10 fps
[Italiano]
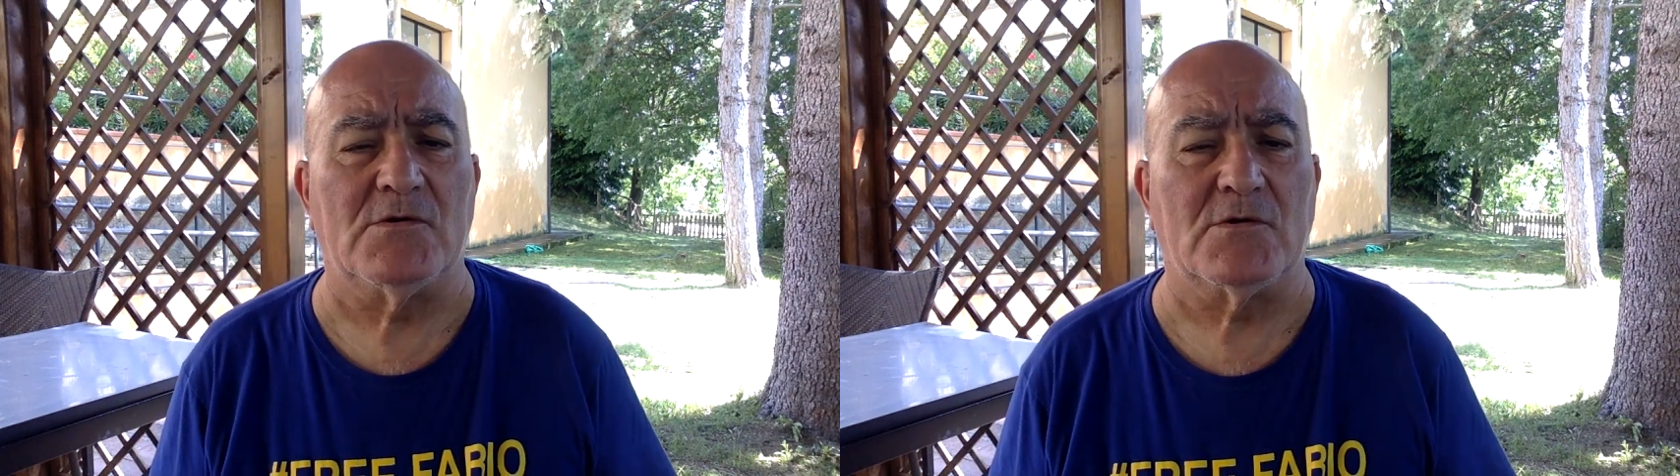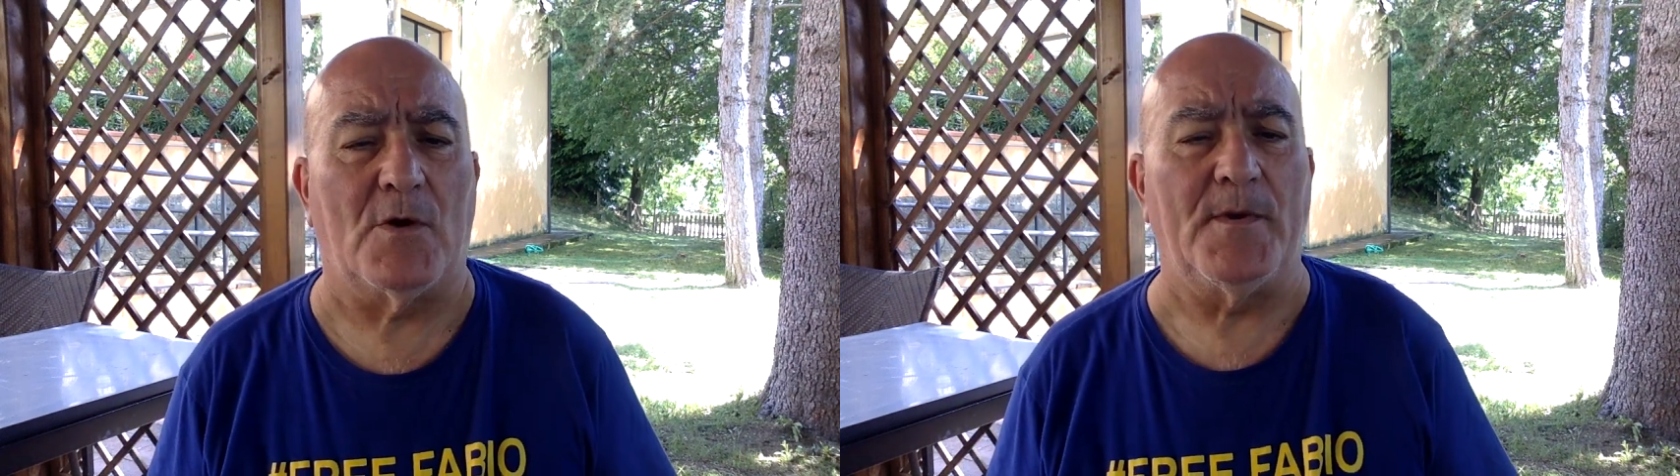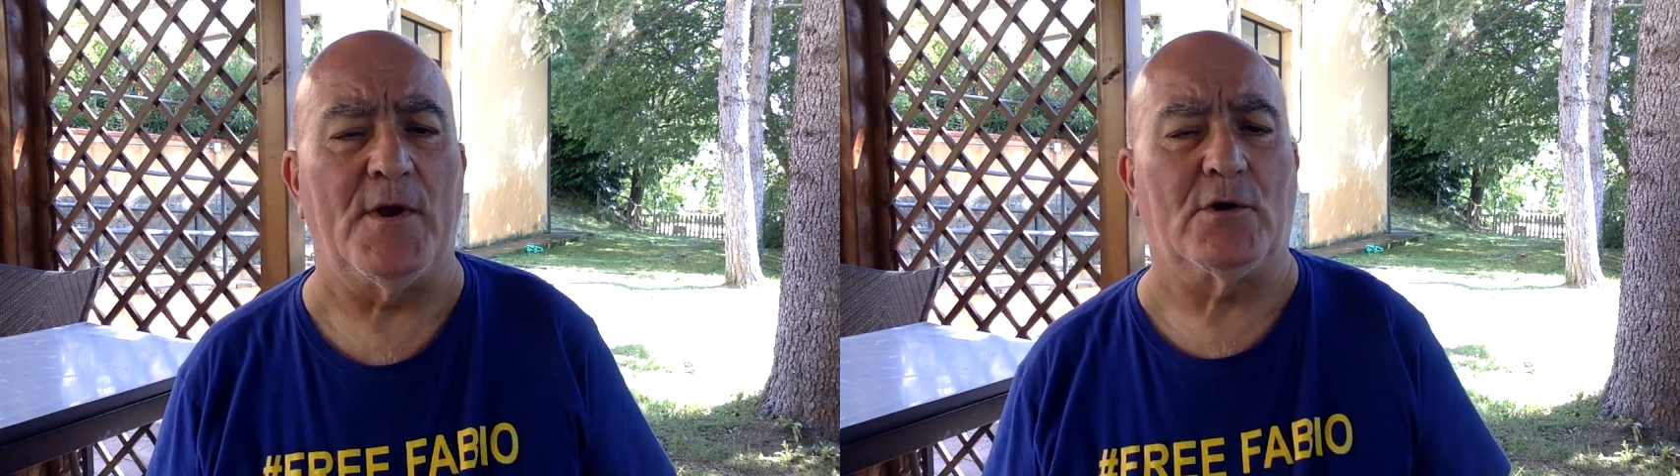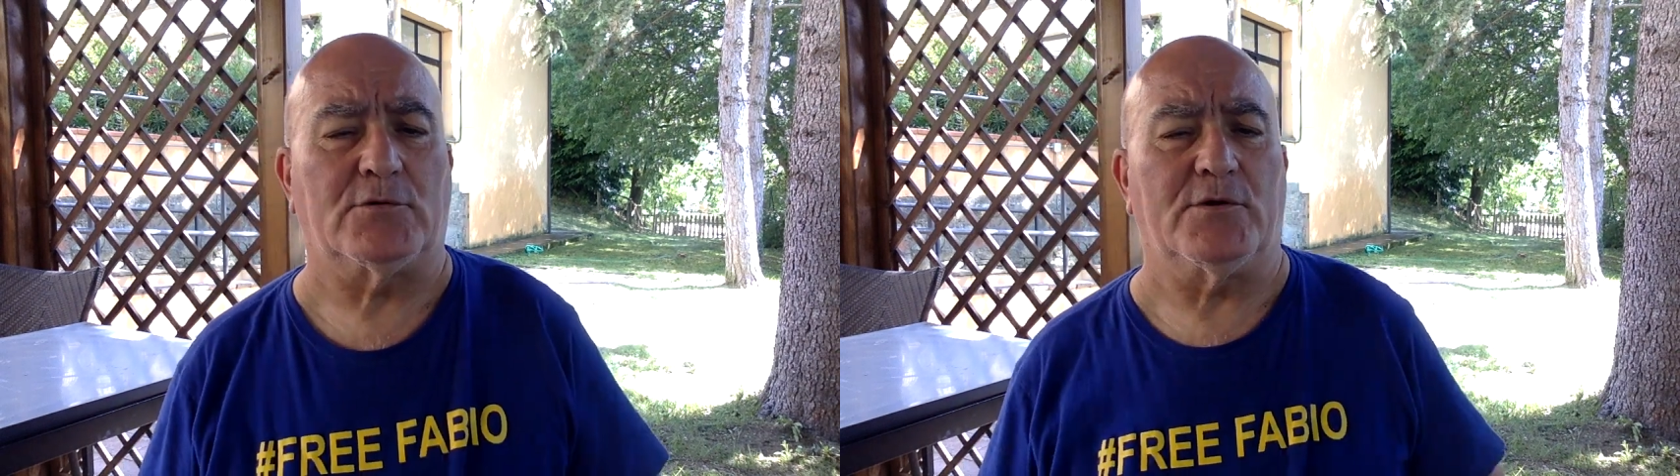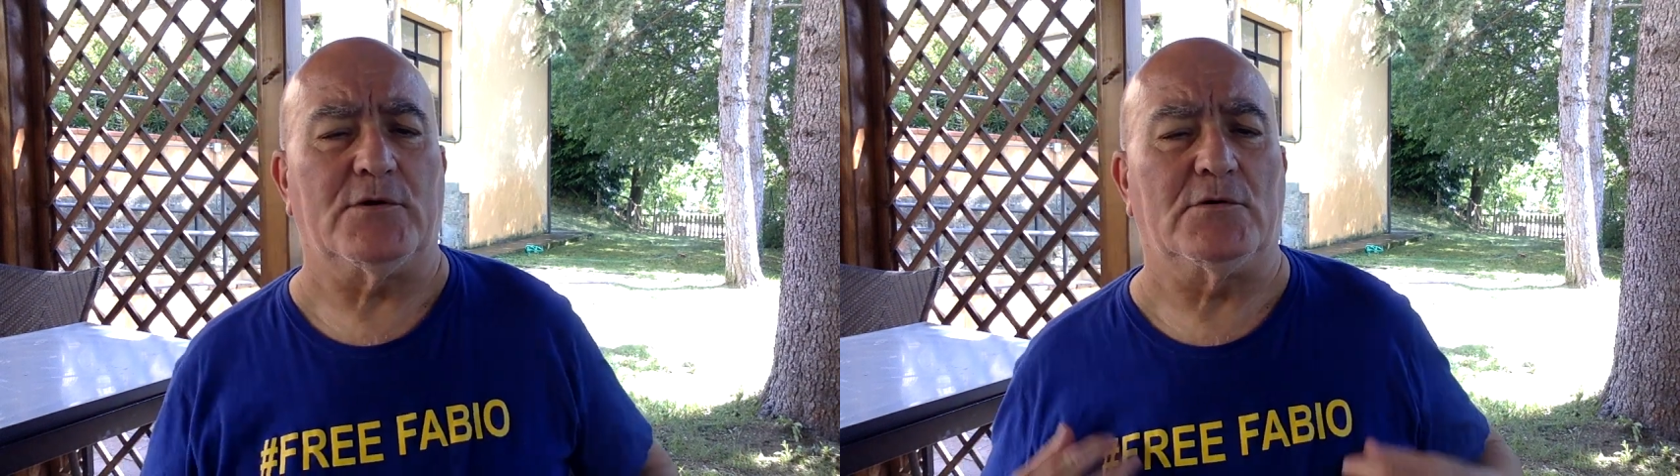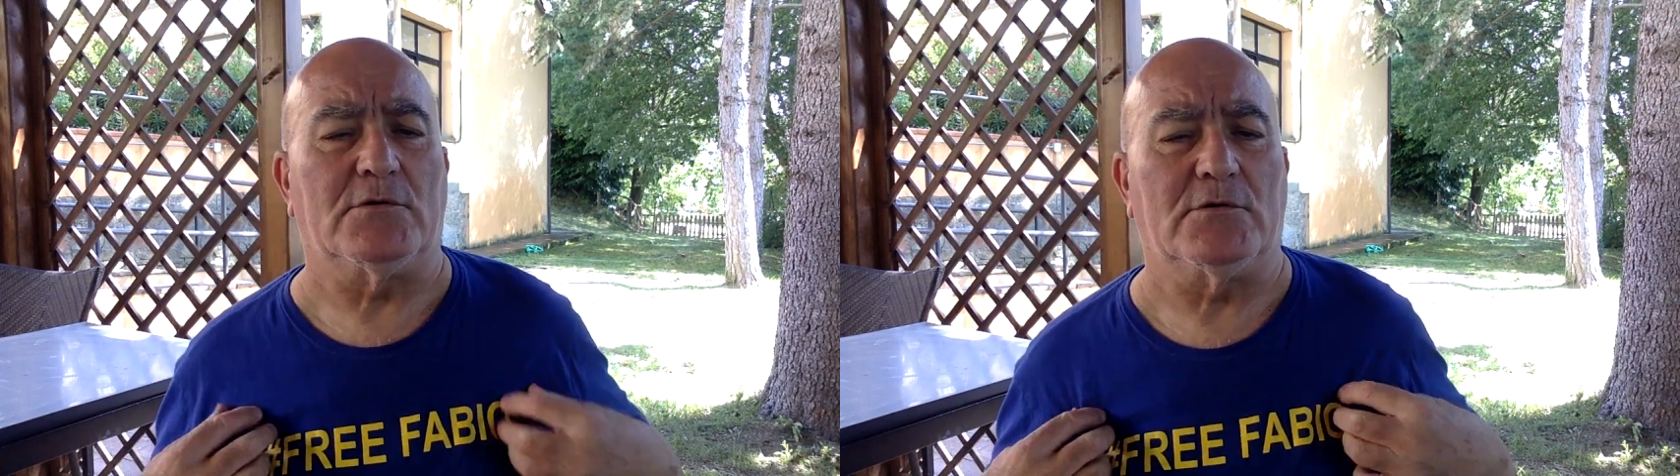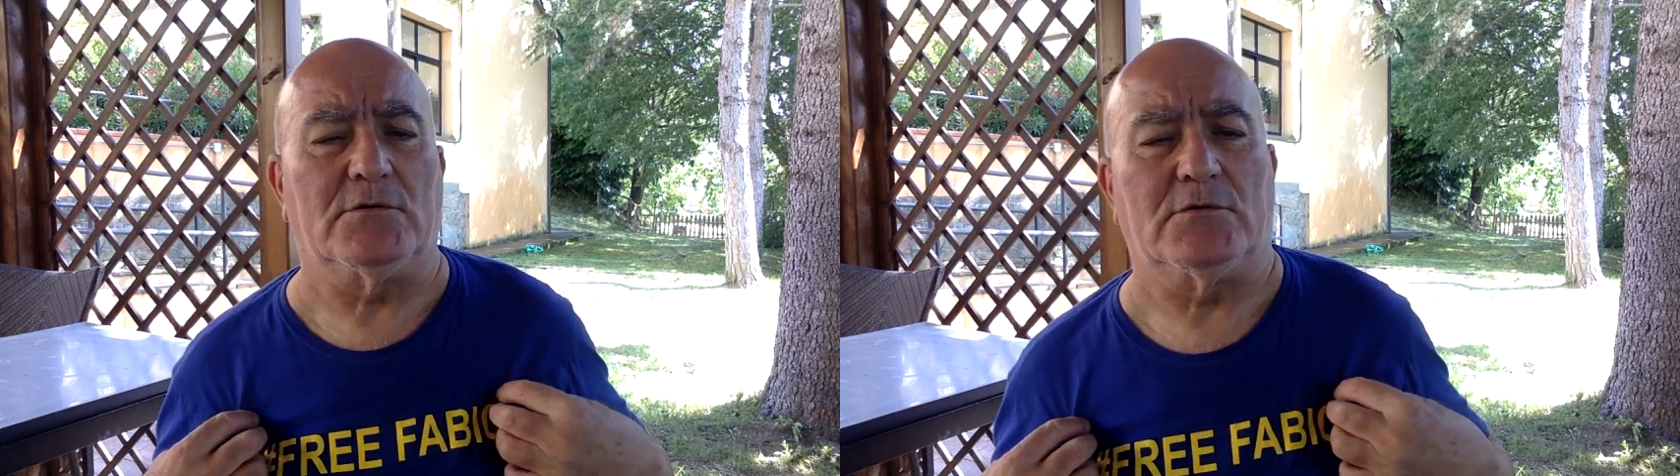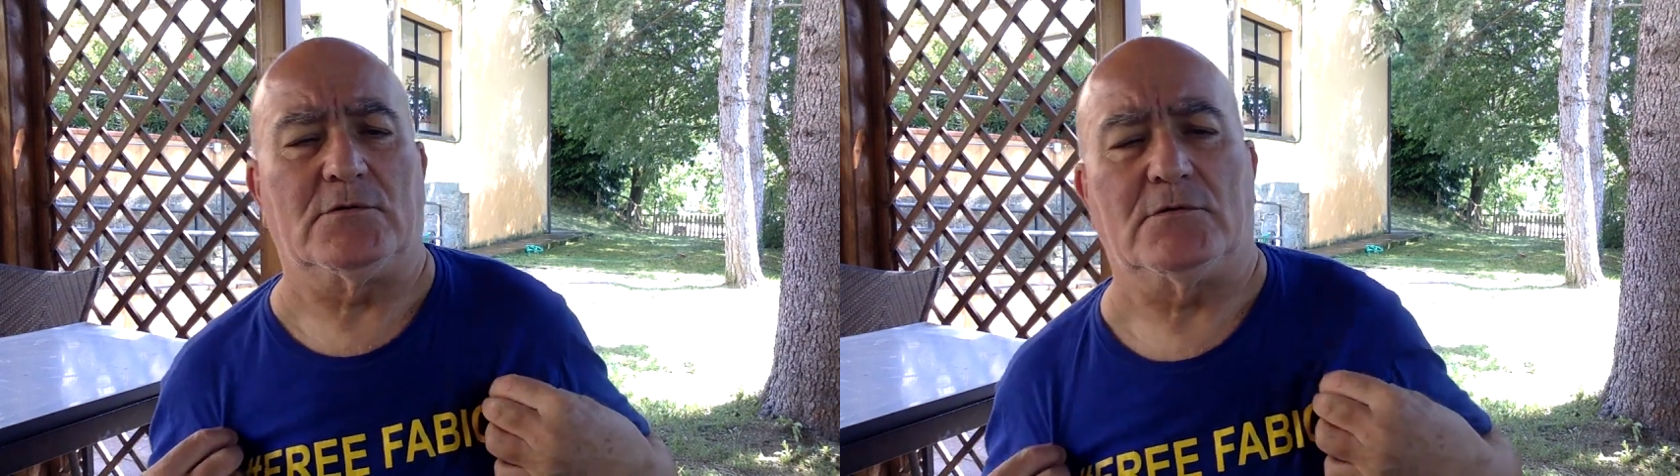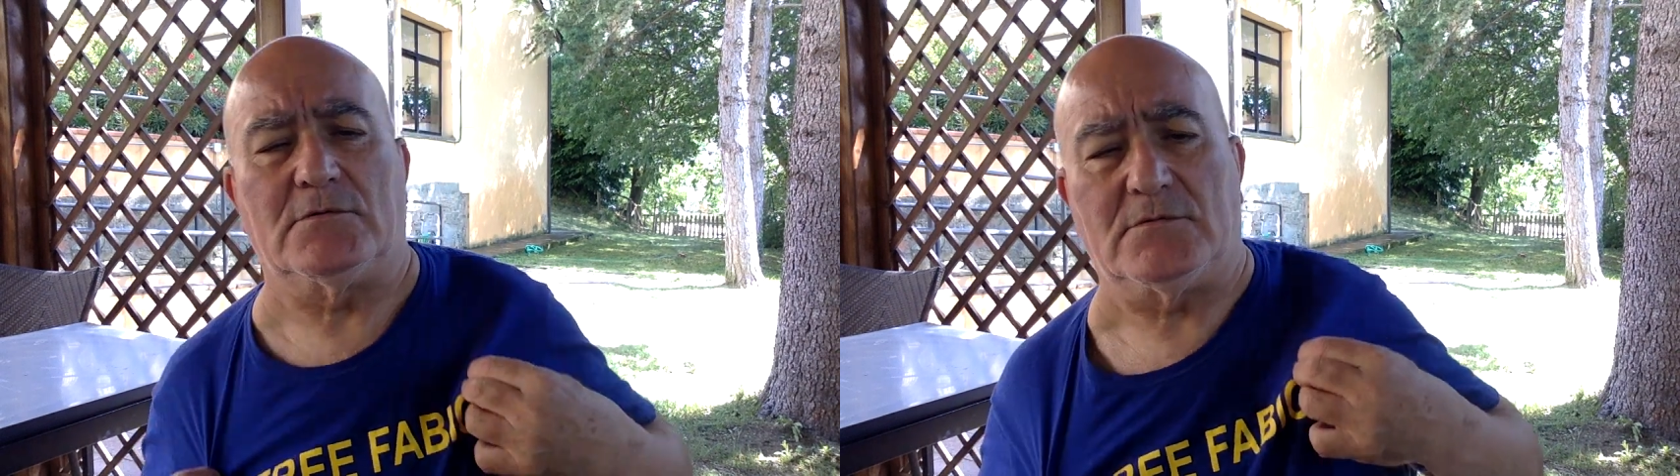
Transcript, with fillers: Come noto io